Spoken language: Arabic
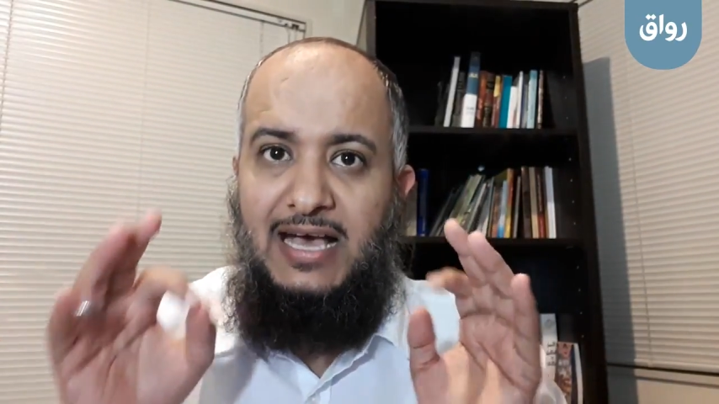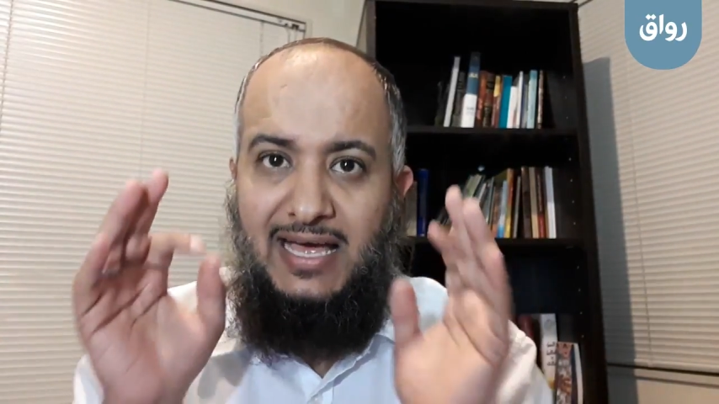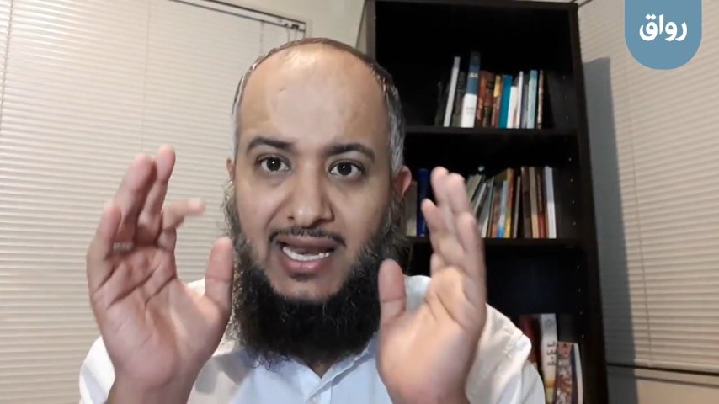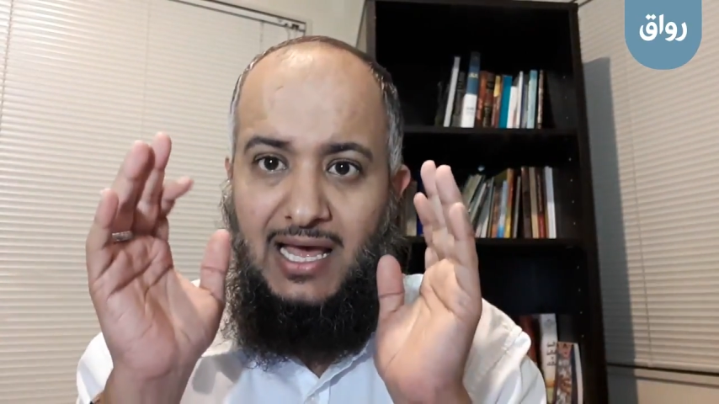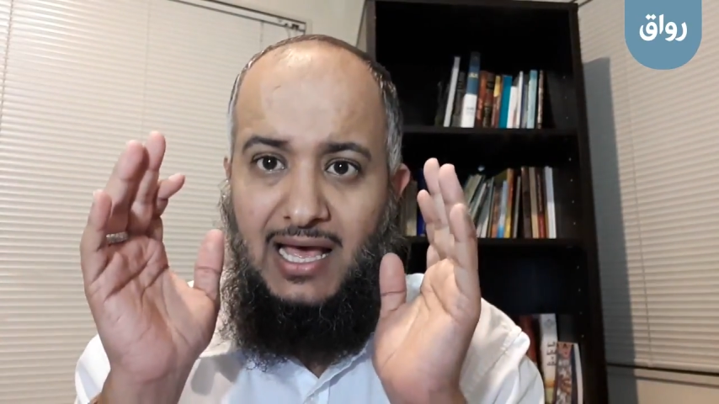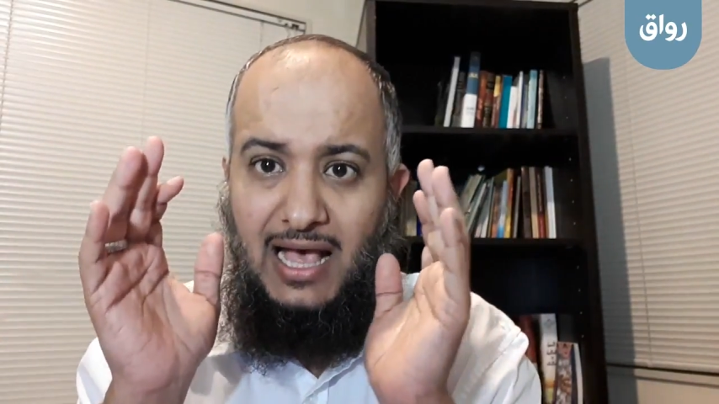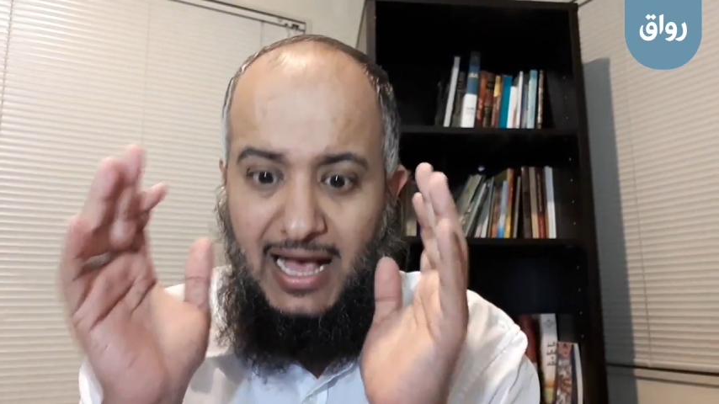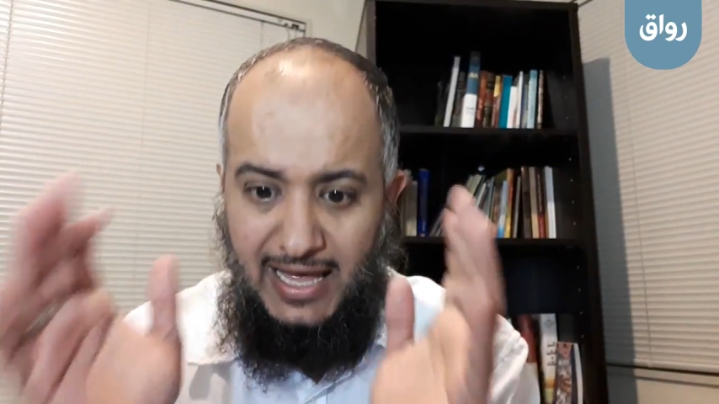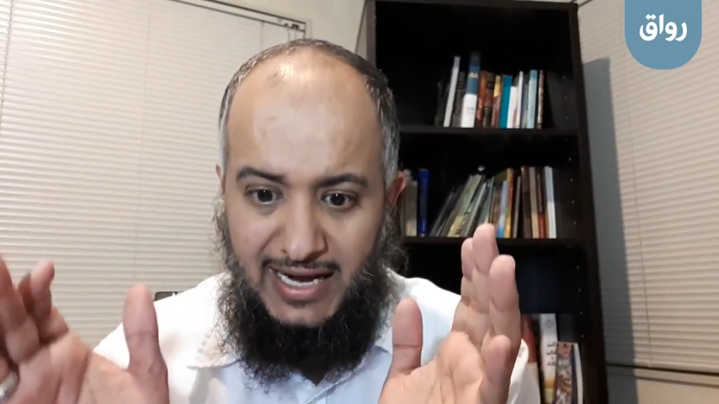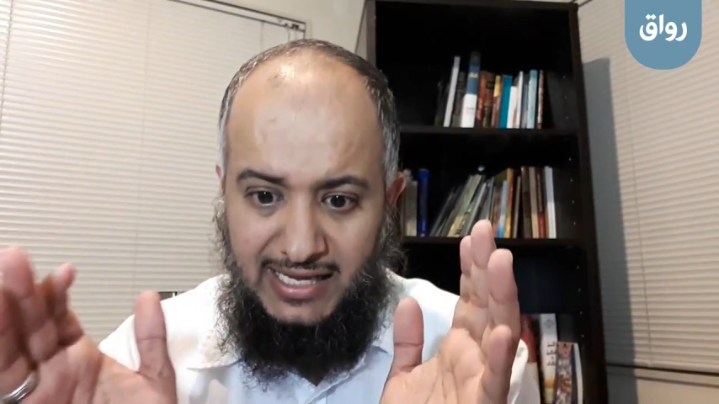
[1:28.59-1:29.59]
أنا
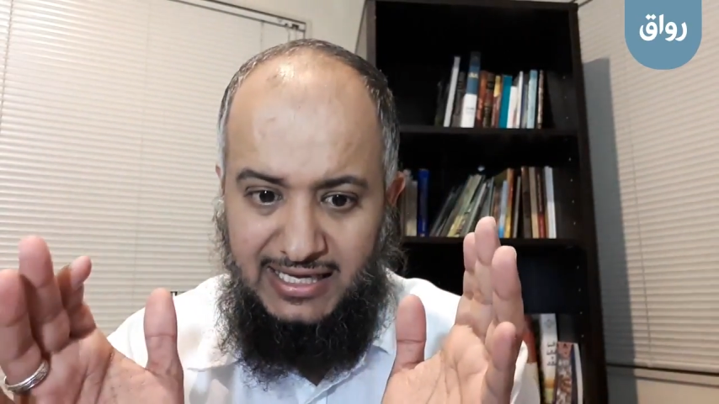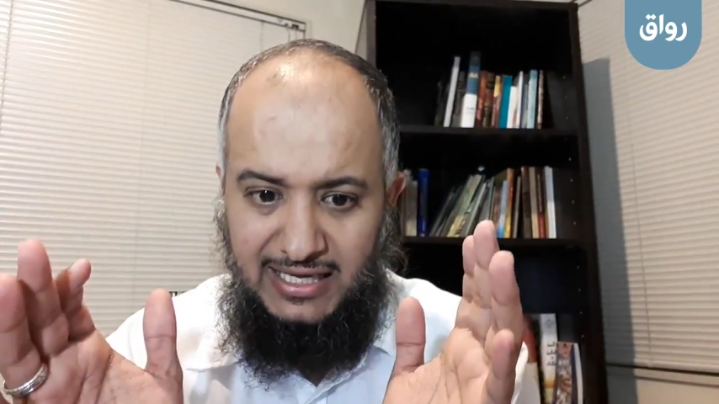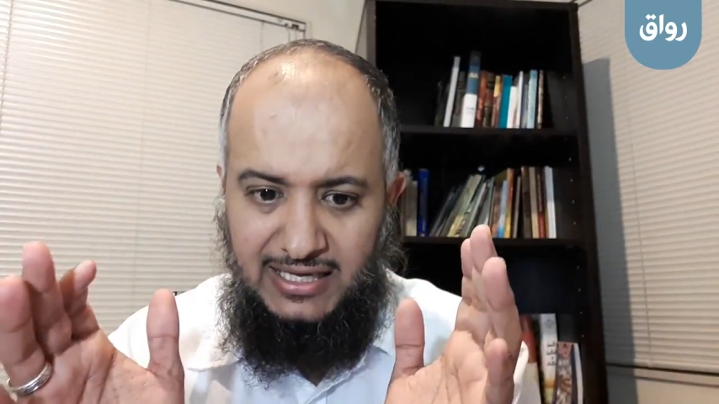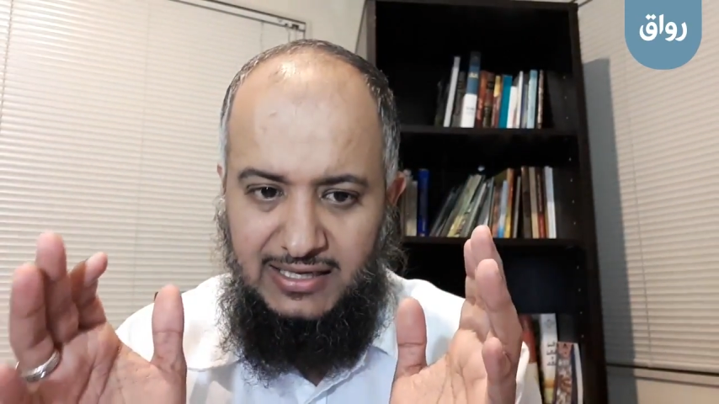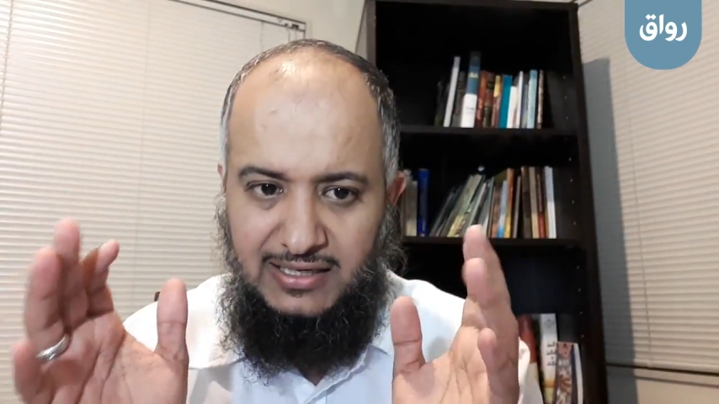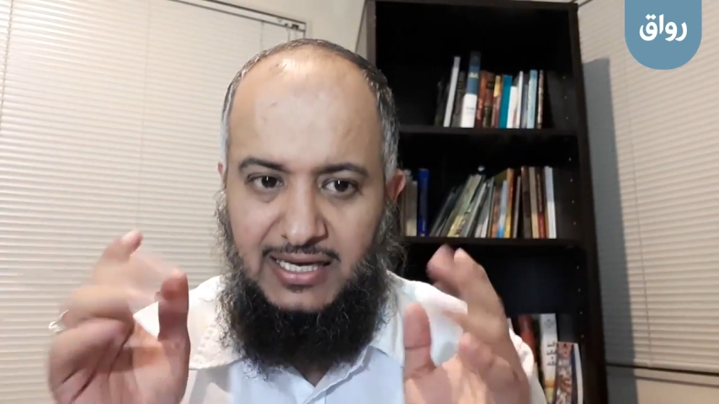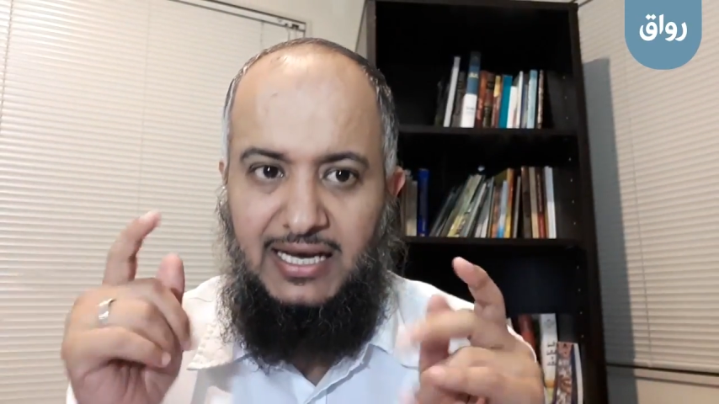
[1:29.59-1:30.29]
حركي